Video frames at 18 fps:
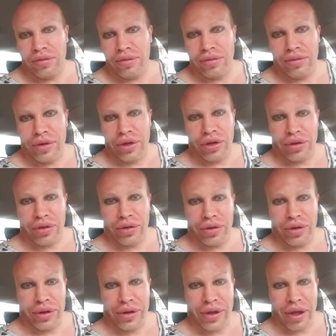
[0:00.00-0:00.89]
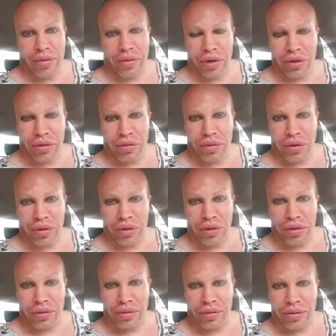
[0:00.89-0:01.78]
ничего не знаю по этому
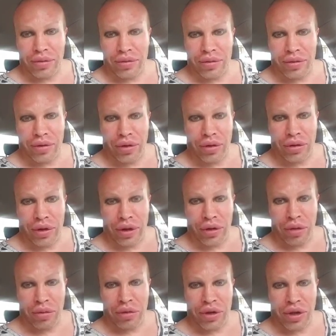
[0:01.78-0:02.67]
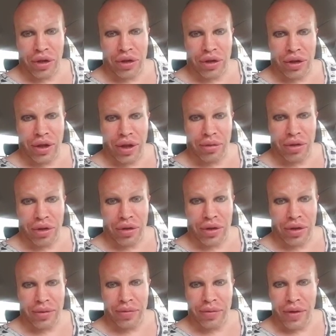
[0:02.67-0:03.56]
поводу. Кто он такой, потому что лично не
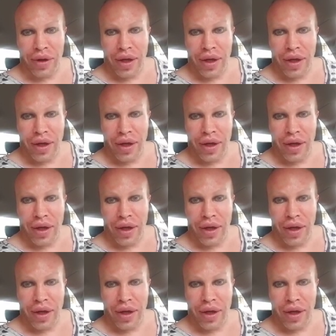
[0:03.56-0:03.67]
общался.